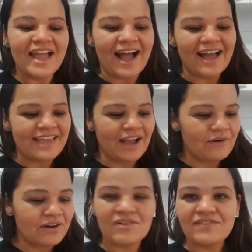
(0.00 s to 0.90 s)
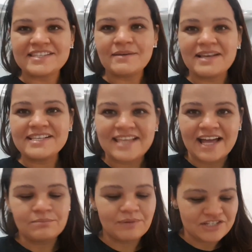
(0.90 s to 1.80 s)
Aí agora eu vou fazer mais
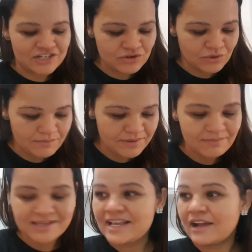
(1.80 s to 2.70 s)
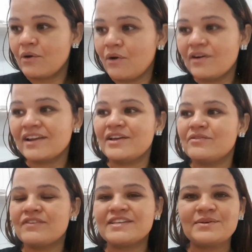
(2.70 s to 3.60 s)
tarde pra gente comer, mas agora eu
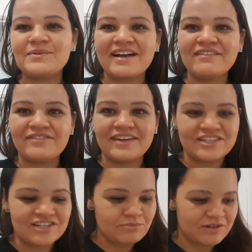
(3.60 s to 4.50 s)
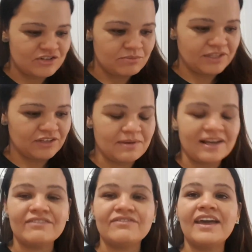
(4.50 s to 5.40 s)
vou fazer o café, gente, pra gente poder tomar
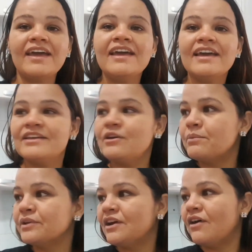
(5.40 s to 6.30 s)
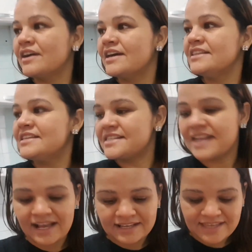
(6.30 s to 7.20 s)
café e eu poder
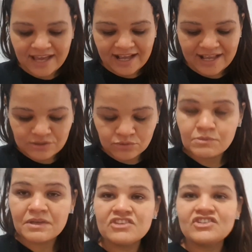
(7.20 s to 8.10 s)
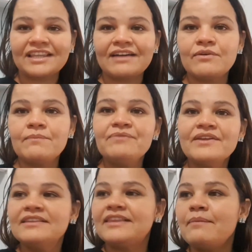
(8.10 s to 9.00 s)
organizar aqui a casa, porque os meninos já estavam
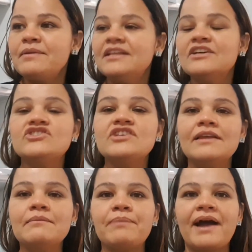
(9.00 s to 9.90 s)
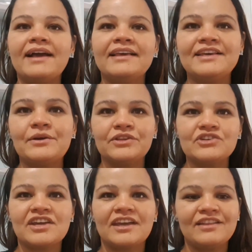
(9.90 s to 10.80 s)
terminando de limpar aqui, quando eu
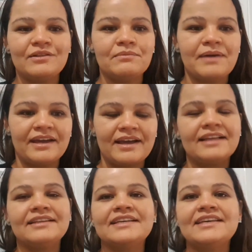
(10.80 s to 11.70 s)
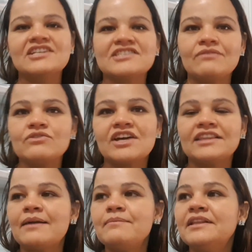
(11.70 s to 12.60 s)
cheguei do mercado aqui, eles estavam já
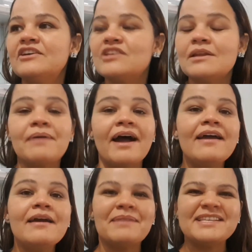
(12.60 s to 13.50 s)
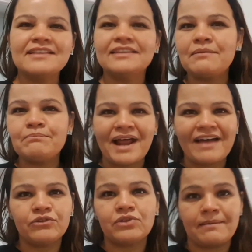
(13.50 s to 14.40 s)
terminando de limpar. Mas ainda tem
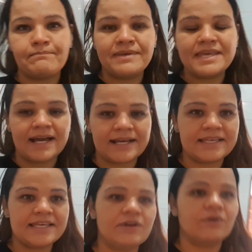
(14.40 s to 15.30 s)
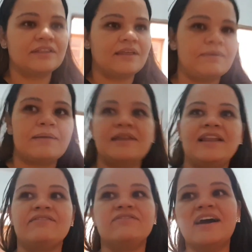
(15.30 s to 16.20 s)
prato na pia aqui, ó, que tá pra me
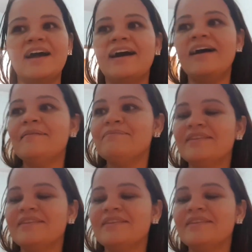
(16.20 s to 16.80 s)
lavar.